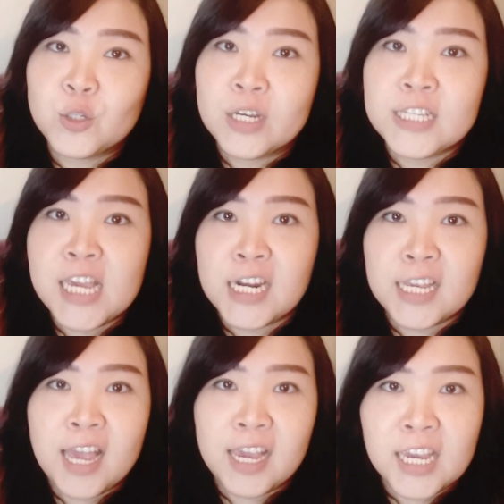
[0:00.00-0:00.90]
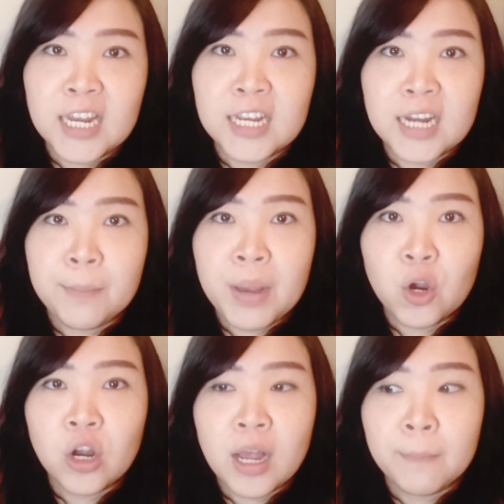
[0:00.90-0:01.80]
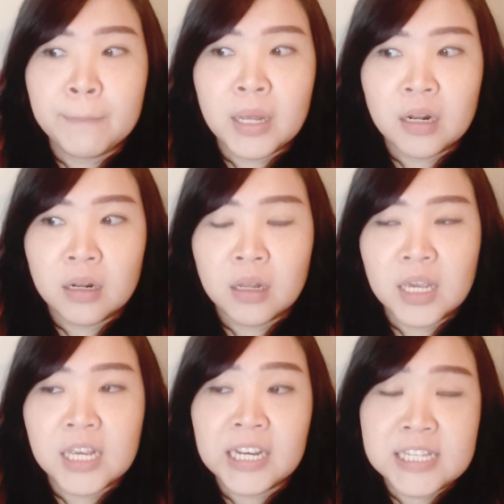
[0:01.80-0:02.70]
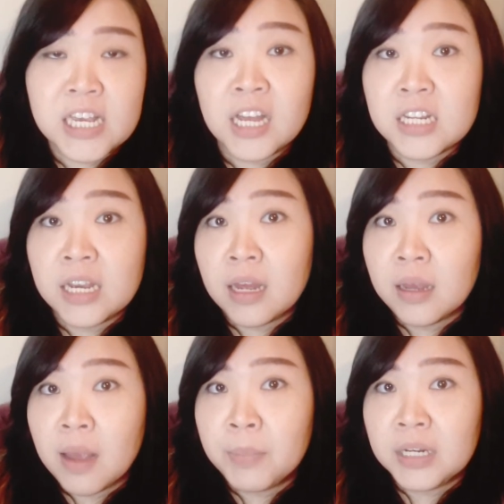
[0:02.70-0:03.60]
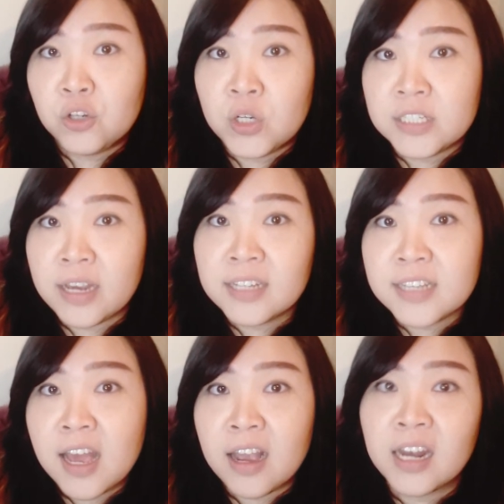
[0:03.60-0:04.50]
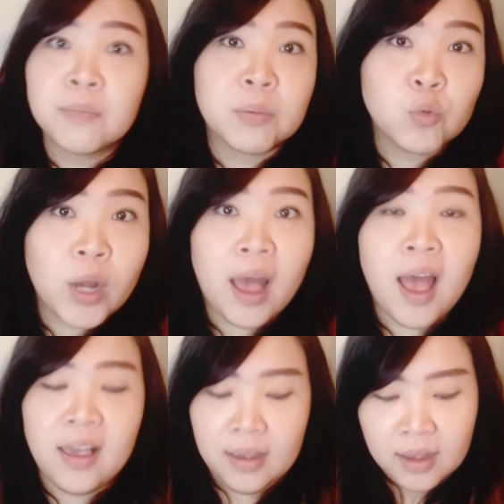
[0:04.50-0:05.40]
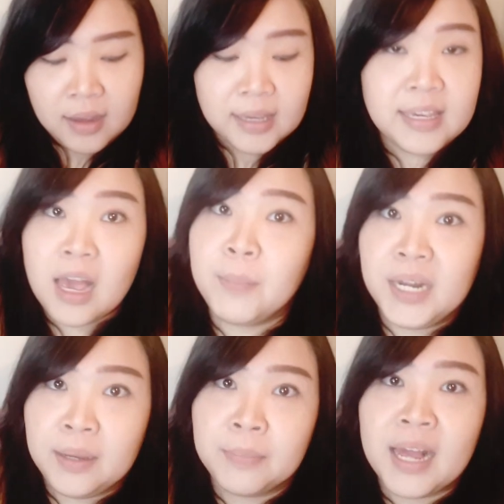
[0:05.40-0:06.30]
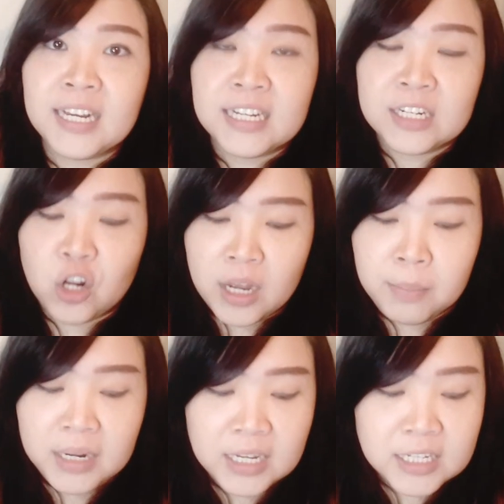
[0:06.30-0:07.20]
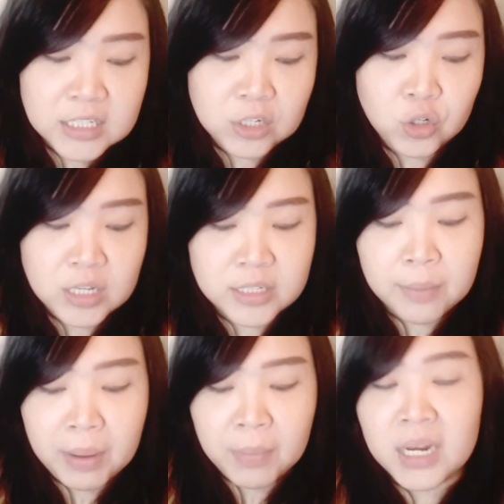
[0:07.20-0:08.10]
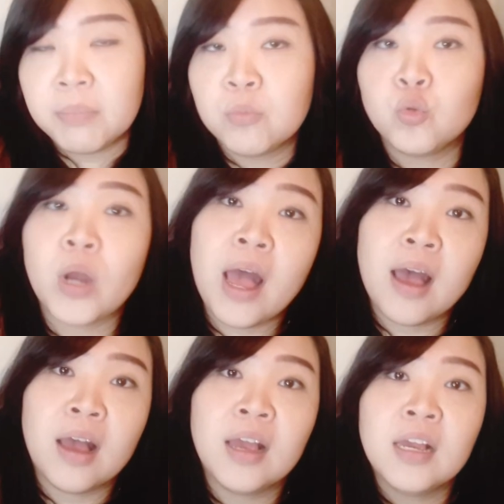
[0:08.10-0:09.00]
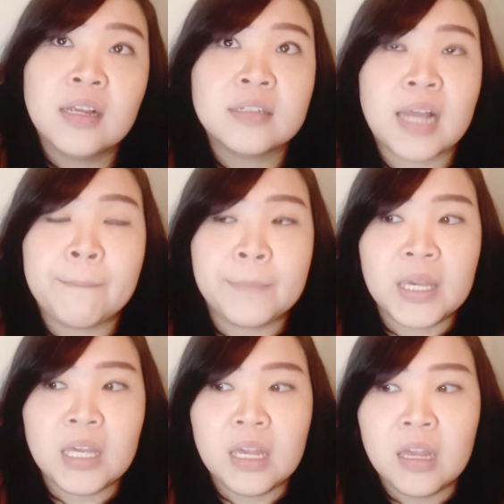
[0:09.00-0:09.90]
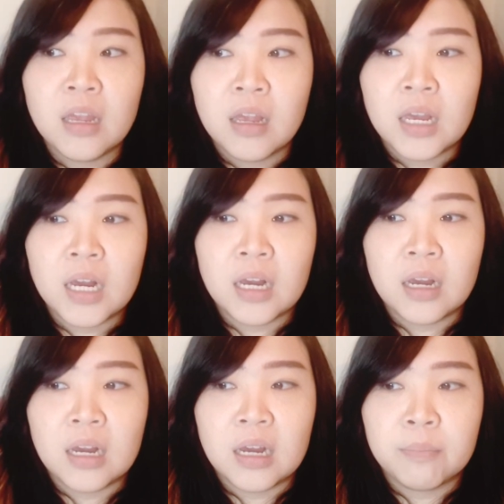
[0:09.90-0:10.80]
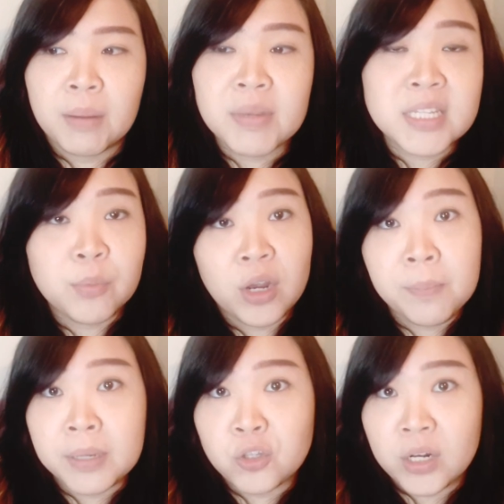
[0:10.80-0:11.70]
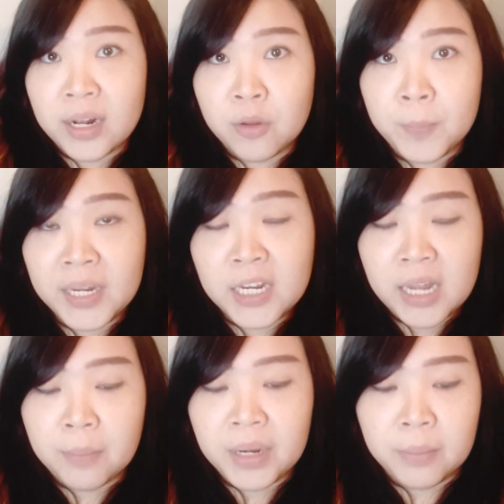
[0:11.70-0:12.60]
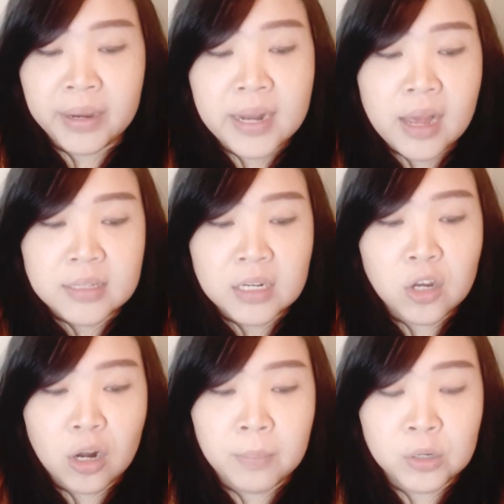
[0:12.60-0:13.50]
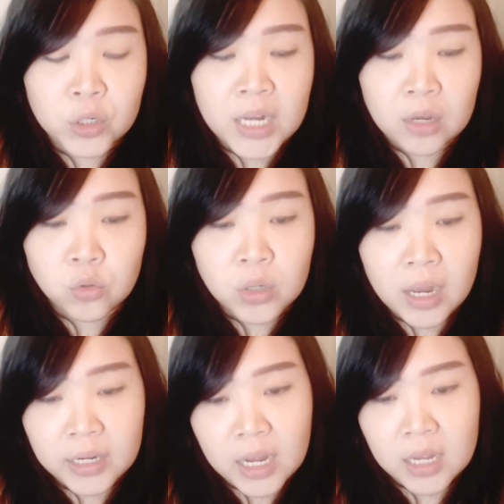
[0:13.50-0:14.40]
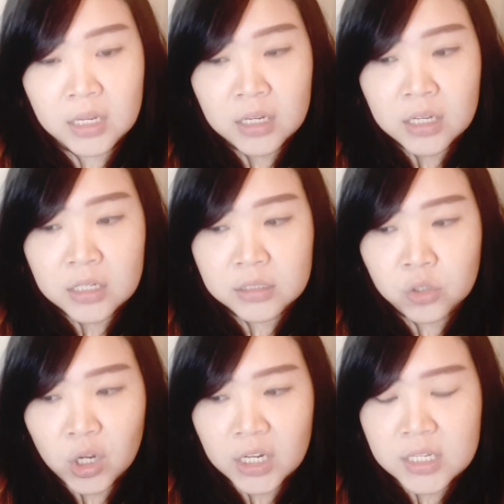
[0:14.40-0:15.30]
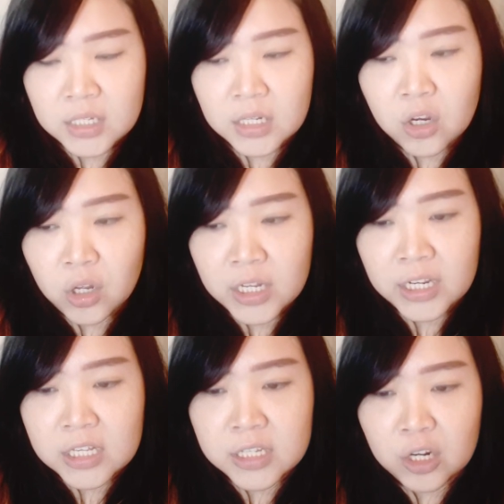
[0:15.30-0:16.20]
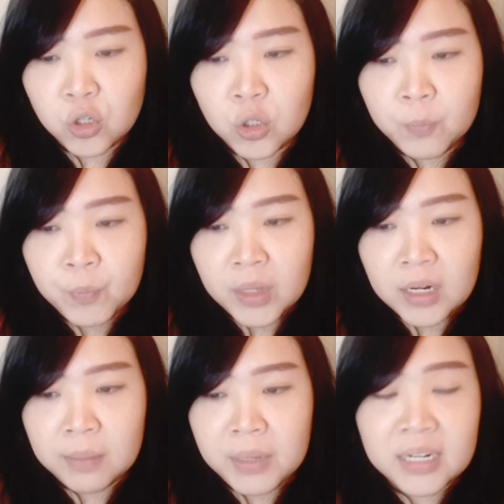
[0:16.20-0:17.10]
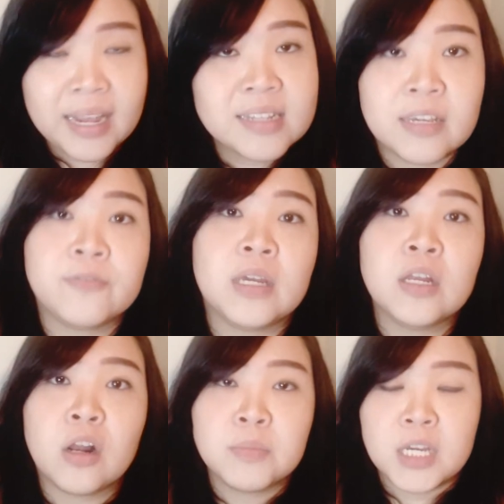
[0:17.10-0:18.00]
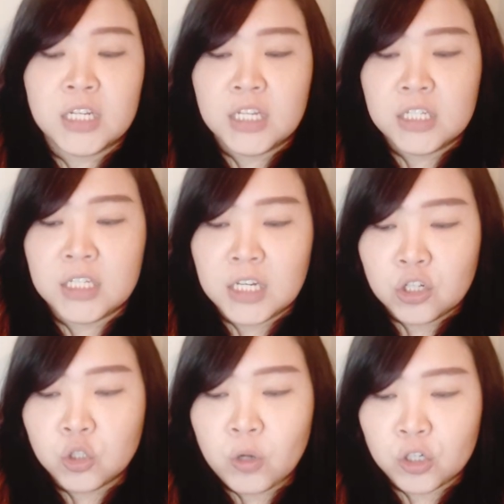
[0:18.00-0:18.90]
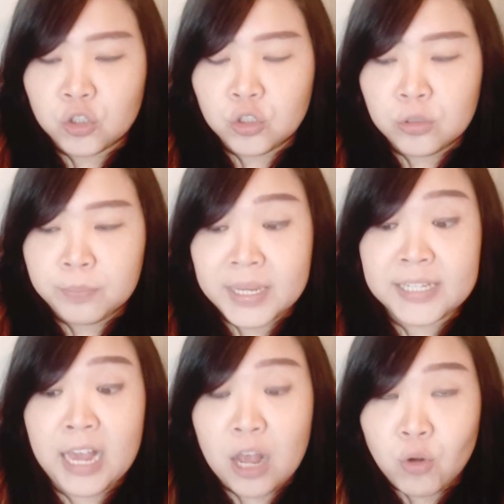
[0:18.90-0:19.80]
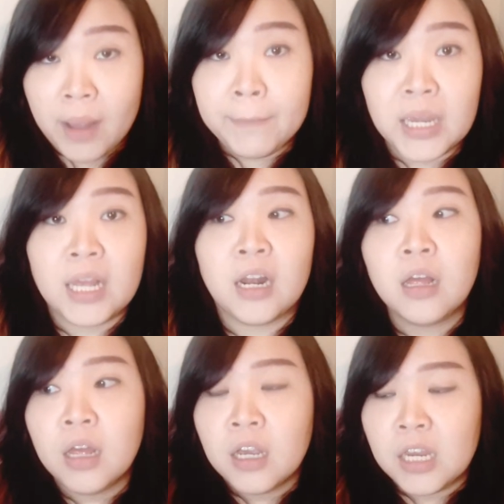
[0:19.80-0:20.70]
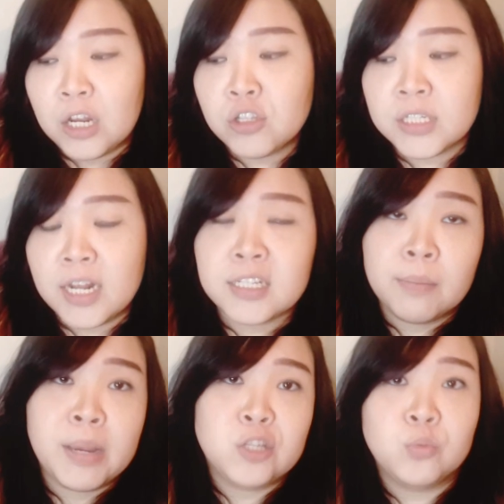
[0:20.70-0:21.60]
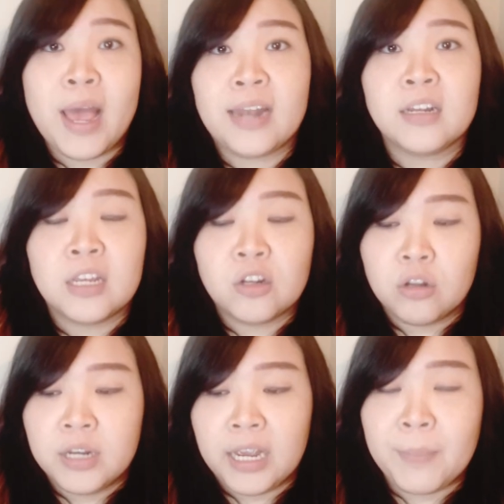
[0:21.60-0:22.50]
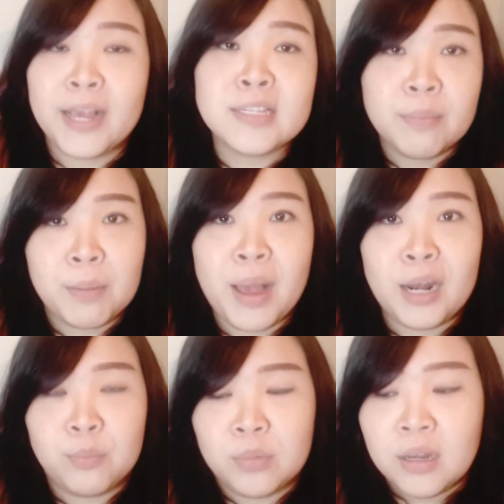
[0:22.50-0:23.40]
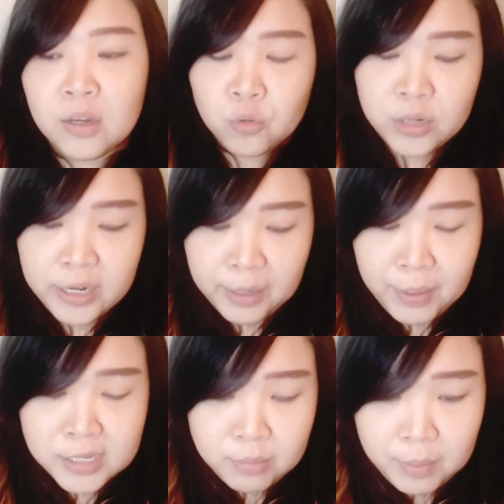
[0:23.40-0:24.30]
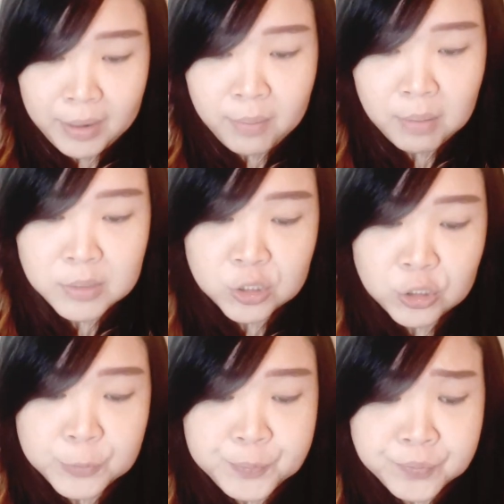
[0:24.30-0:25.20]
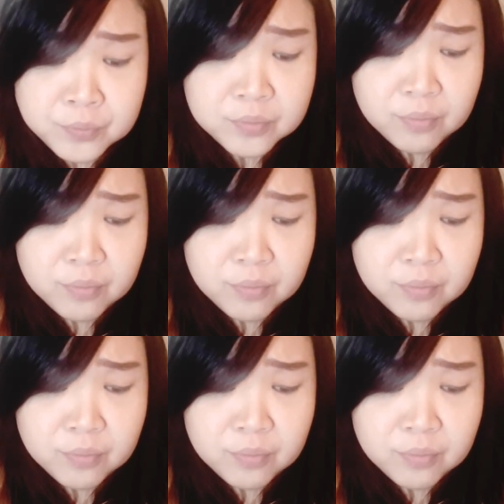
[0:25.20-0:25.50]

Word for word: juga sih yang nanyain kenapa kok ngambil Inggrisnya nggak diambil di Indonesia aja kan lebih murah iya bener banget kalau ngambil Inggris di Indonesia memang lebih murah tapi uh, memang setiap orang personal opinion ya beda-beda jadi kalau menurut aku karena sekolah di sini kalau Inggrisnya tuh lebih intensif jadi kalau misalnya di sini tuh waktu tuh pas yang aku ambil itu Senin sampai Jumat gitu loh dari pagi sampai malam udah dari pagi sampai malam habis tuh